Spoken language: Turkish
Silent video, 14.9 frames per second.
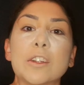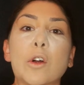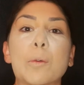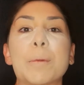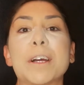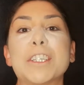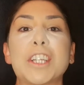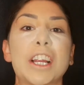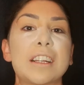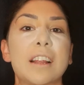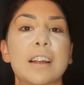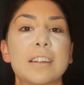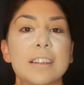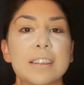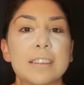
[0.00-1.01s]
normal
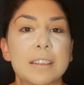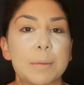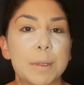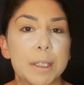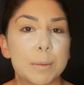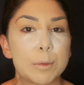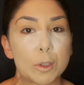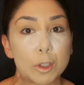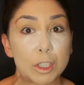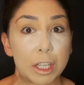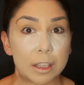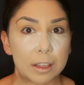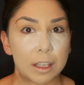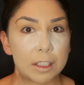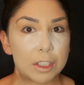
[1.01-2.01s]
şartlarda istemediğimiz o
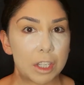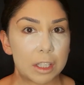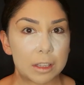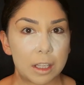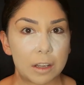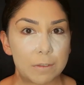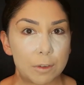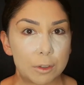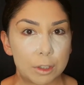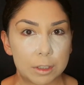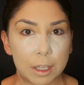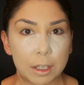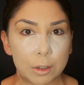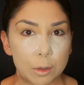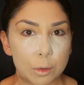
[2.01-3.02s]
çatlak çatlak
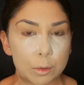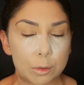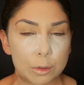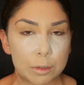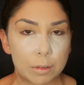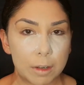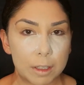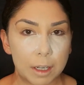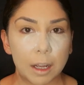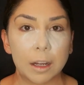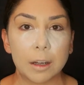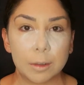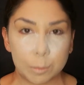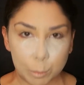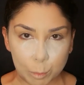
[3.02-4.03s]
fondöten görüntüsü var ya
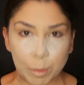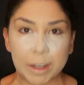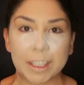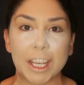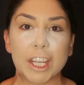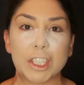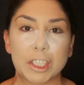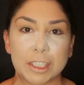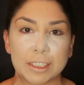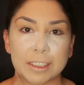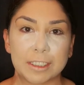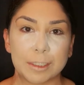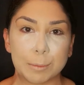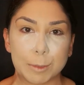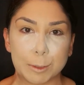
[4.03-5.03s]
bu makyaj
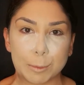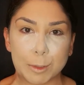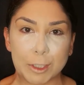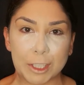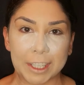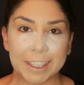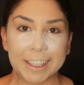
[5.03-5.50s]
istediğimiz bir şey.